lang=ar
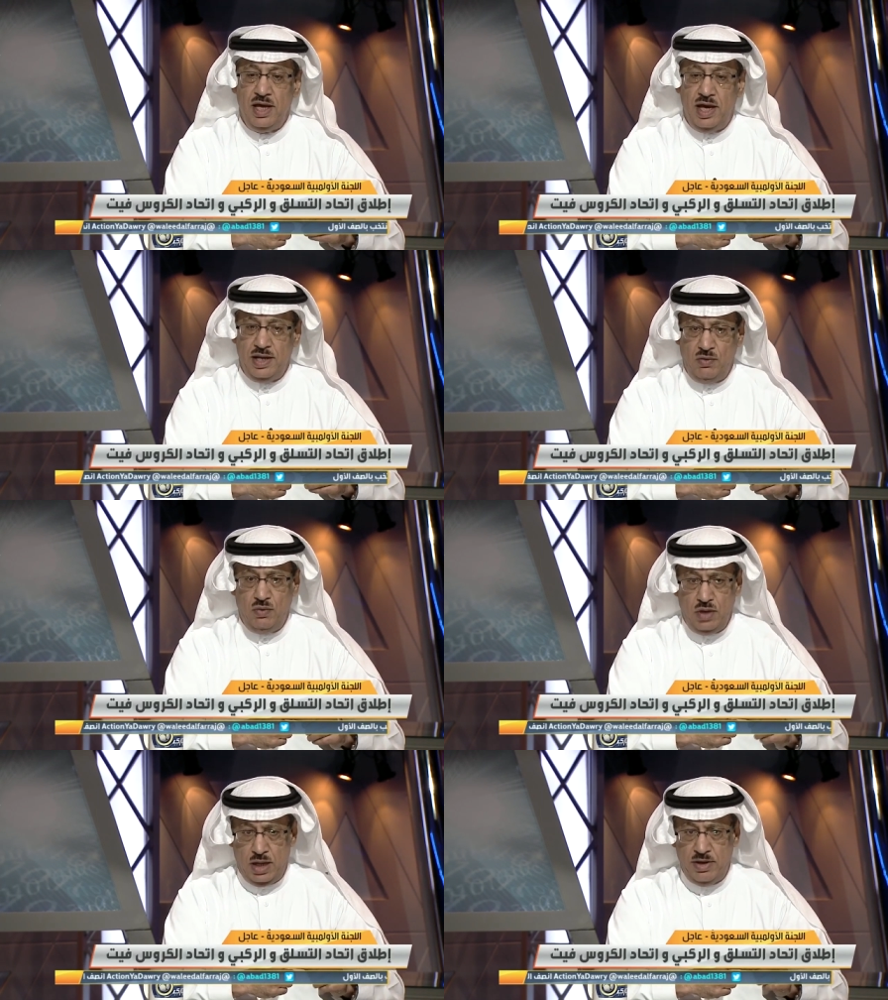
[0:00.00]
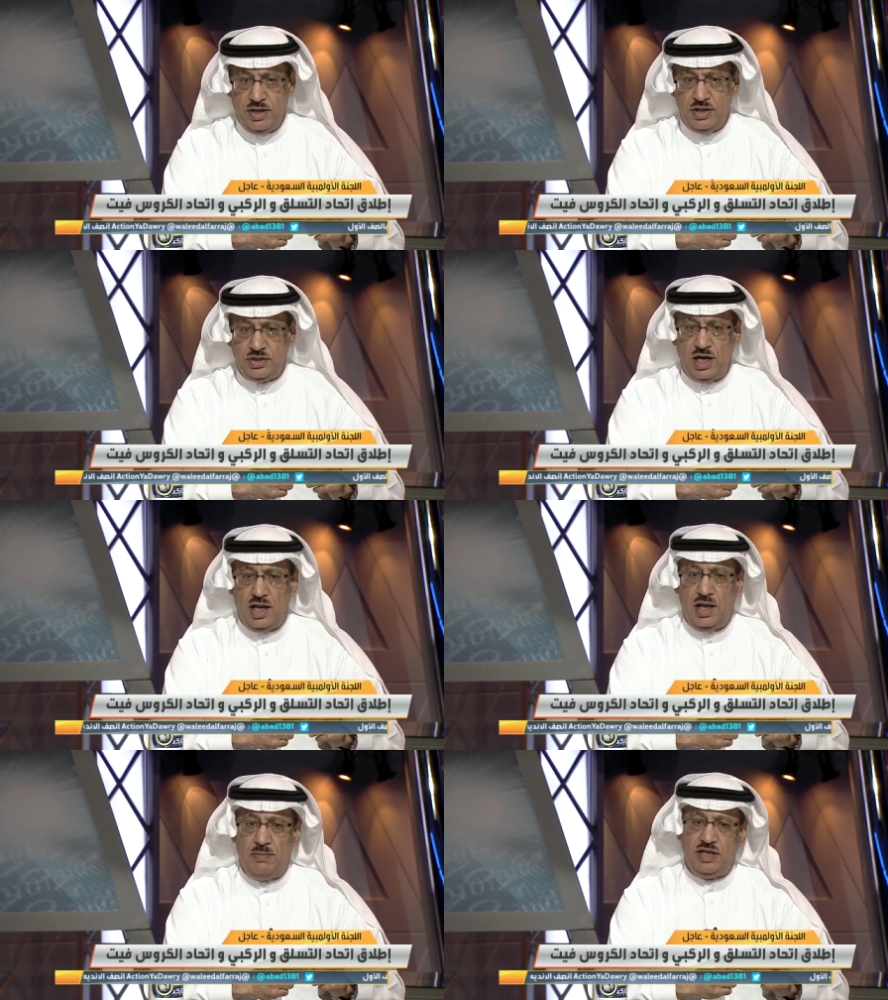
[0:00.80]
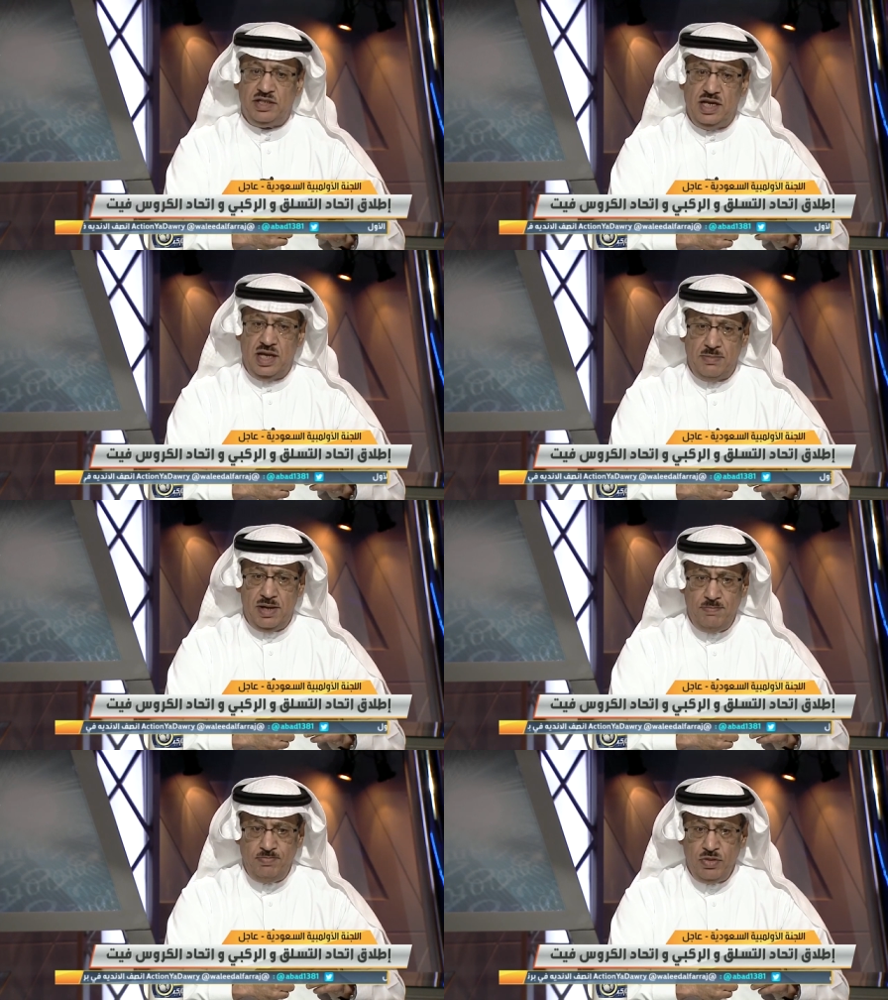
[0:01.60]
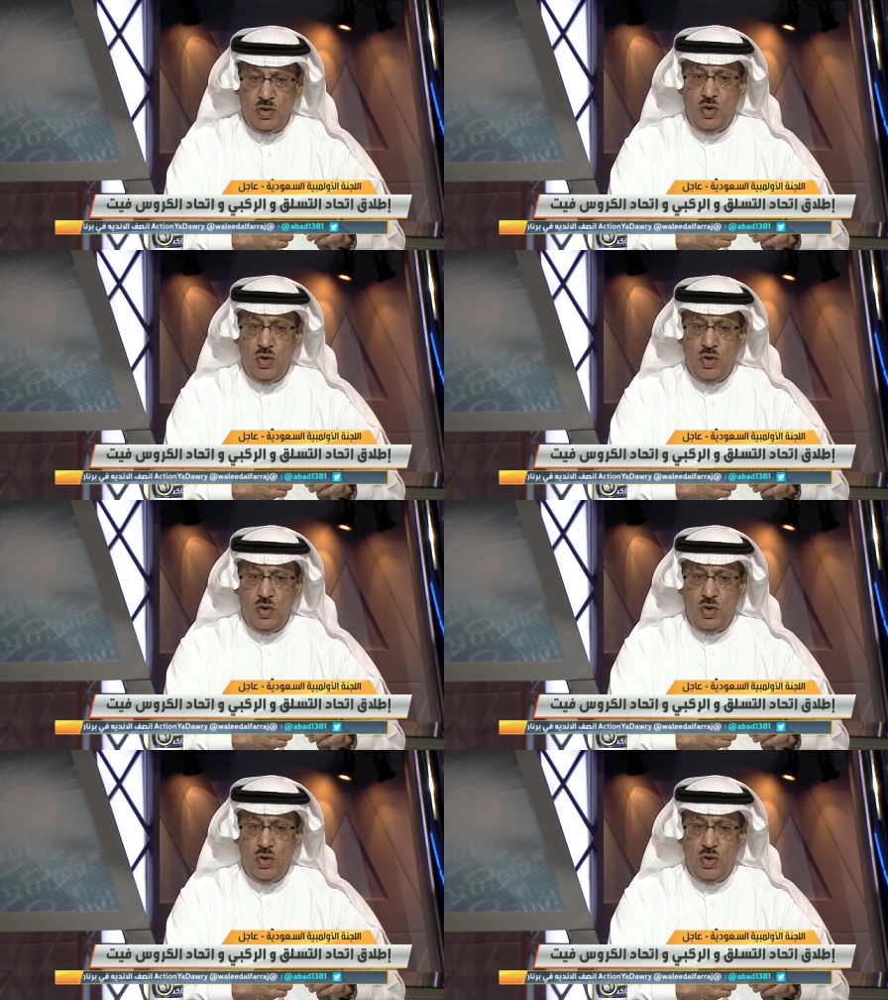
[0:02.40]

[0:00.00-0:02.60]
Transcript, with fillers: أنا أقول عملنا إن شاء الله ماشي للأمام مه.